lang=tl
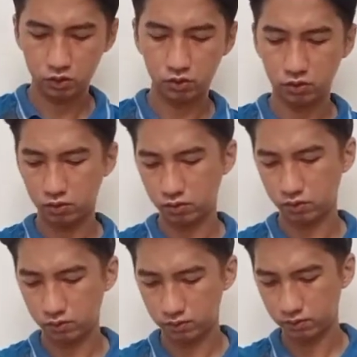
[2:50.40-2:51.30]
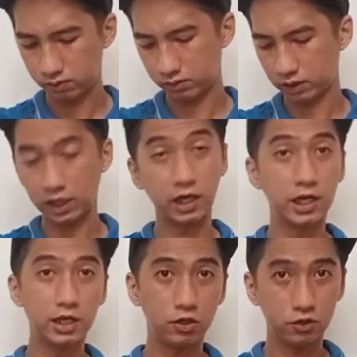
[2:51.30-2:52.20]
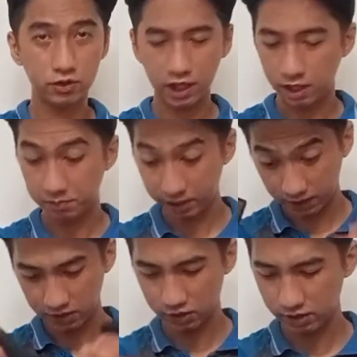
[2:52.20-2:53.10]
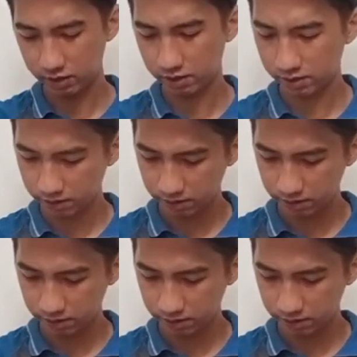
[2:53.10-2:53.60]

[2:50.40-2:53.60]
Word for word: So, tanggalin ko. Nakapit kasi siya eh.